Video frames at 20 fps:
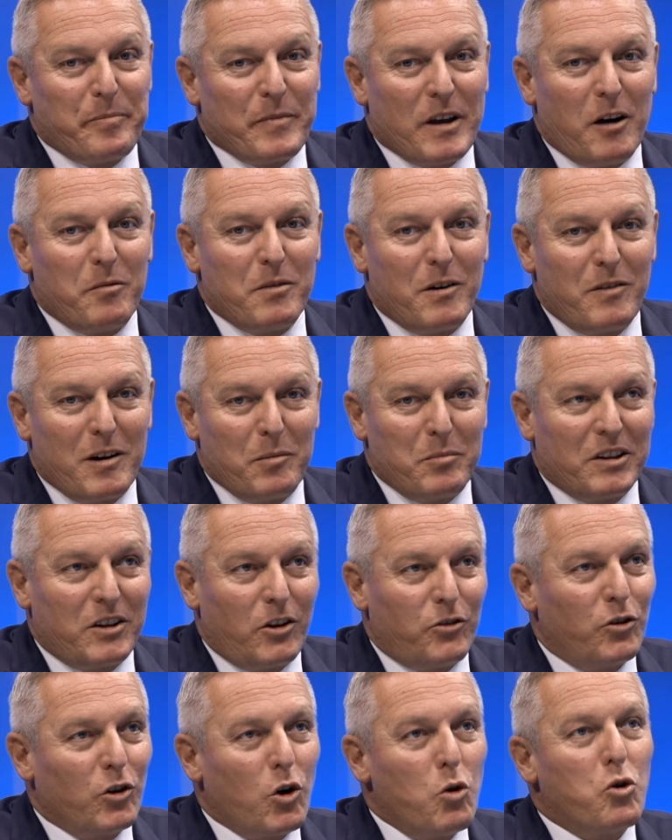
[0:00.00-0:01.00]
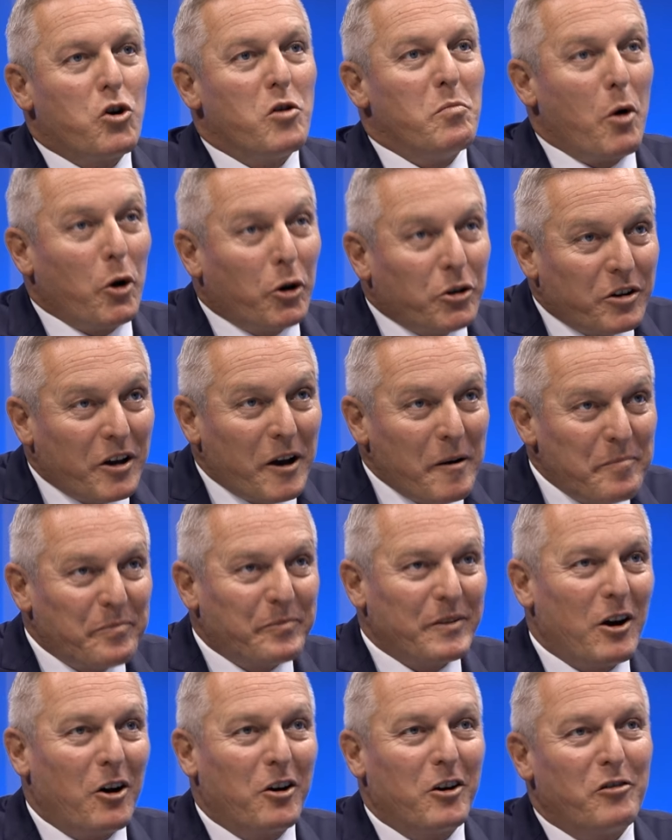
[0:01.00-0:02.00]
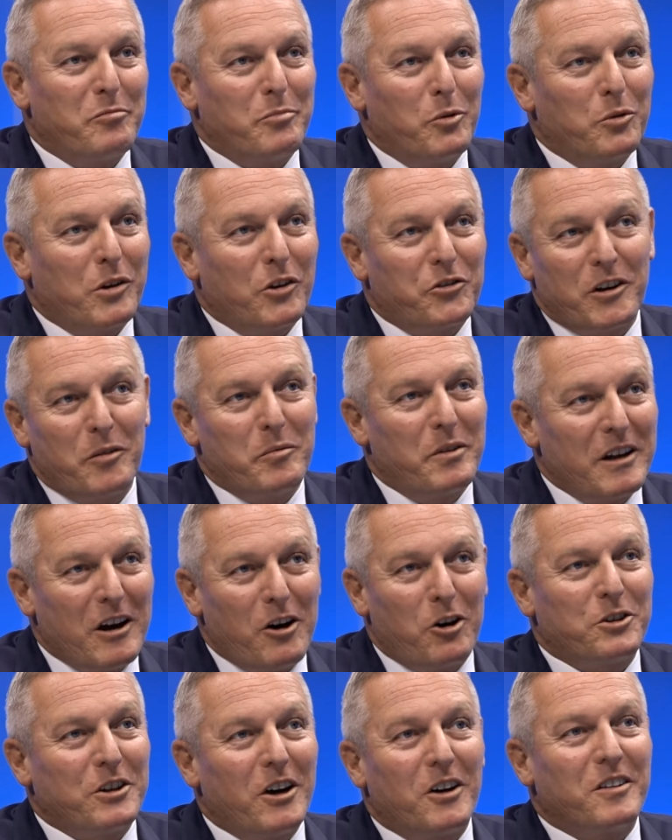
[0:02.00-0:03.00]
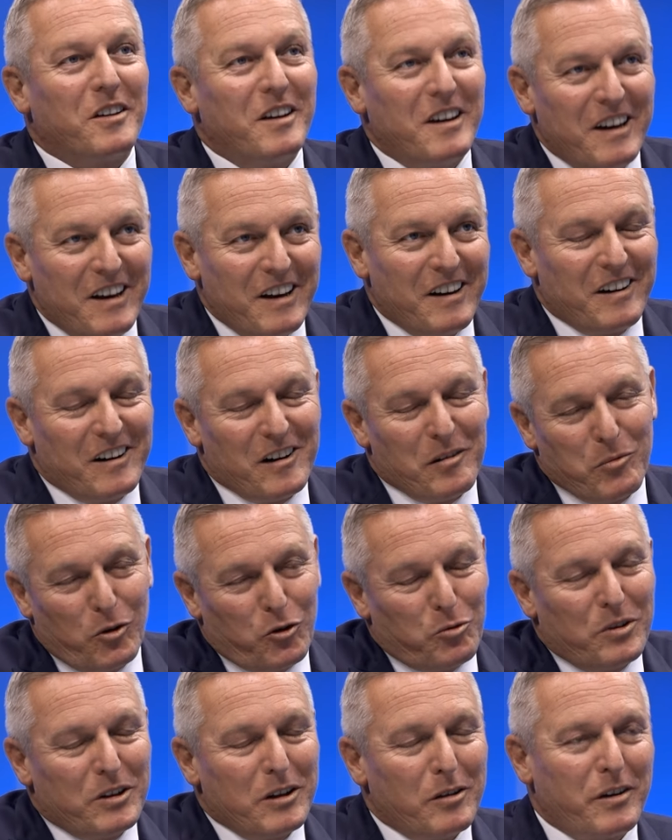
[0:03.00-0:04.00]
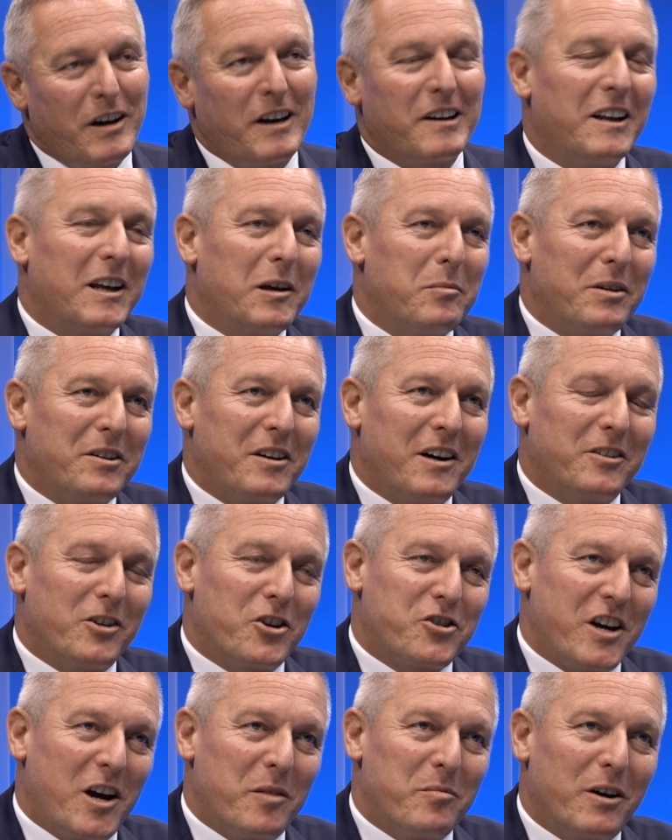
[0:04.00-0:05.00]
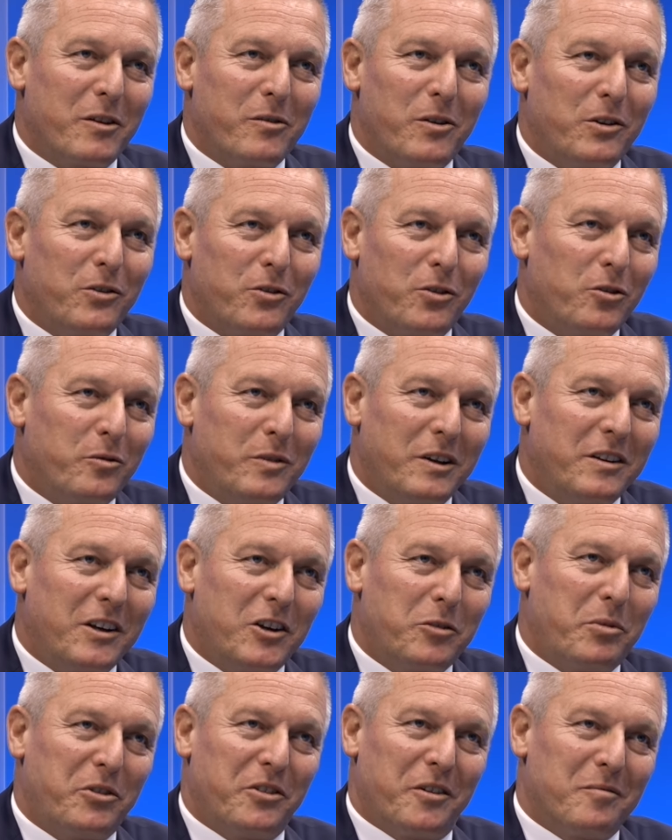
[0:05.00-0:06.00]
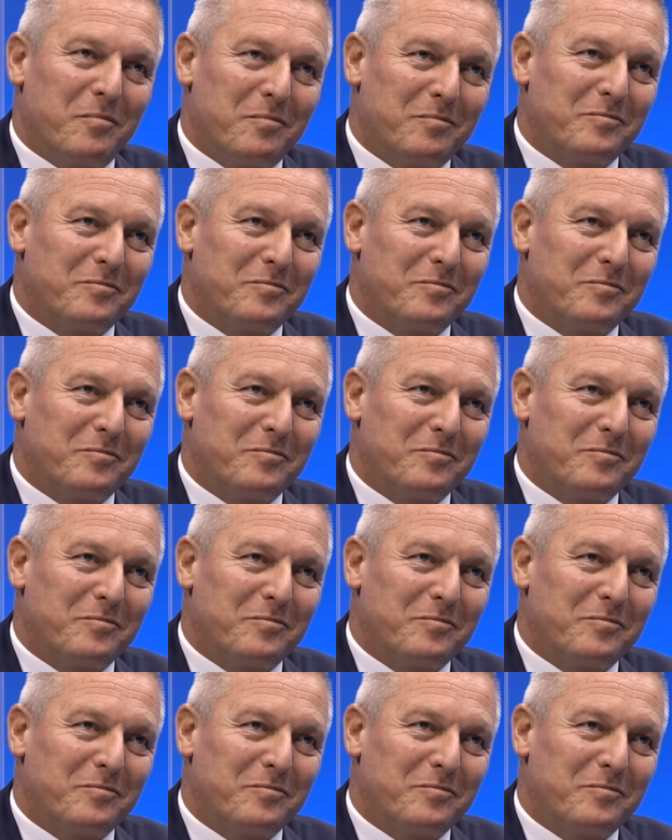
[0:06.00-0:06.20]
Aber wenn man diesen Ruck möchte, auch auf Bundesebene, auch dann äh, muss man die Freiheitliche Partei in der Steiermark wählen, sonst wird nichts passieren.